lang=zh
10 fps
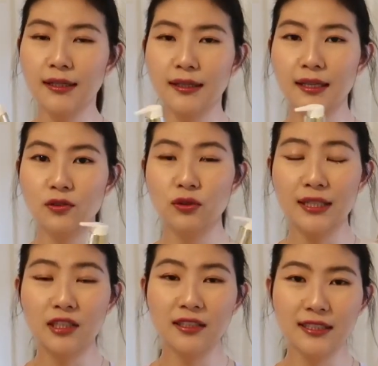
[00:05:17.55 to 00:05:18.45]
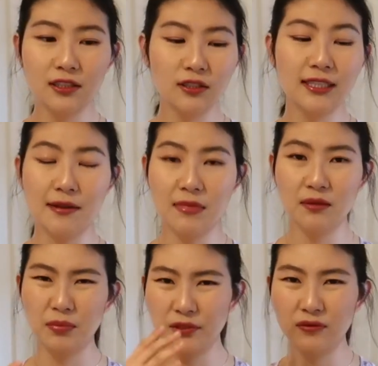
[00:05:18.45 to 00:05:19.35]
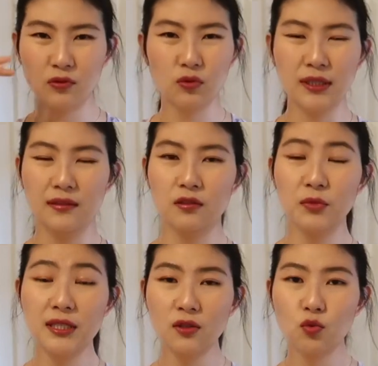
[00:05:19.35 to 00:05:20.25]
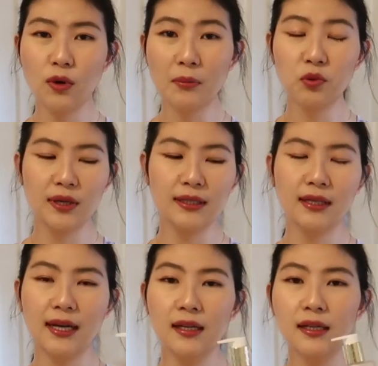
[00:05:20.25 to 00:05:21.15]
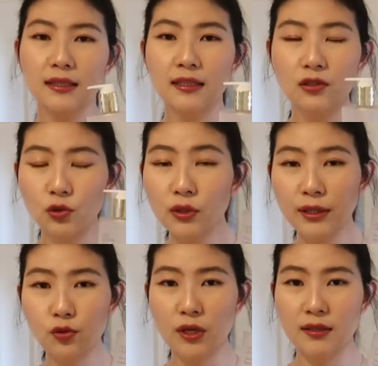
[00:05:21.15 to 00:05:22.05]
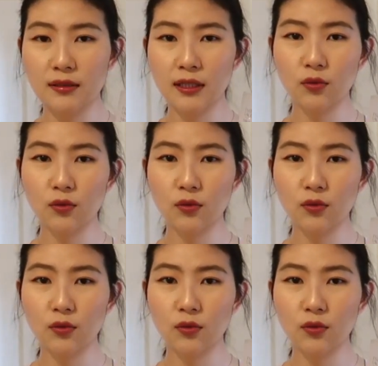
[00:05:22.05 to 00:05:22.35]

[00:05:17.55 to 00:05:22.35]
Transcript: 那就在生理期之前嘛，皮肤就肯定什么激素啊不稳定啊，你就可以选择这个。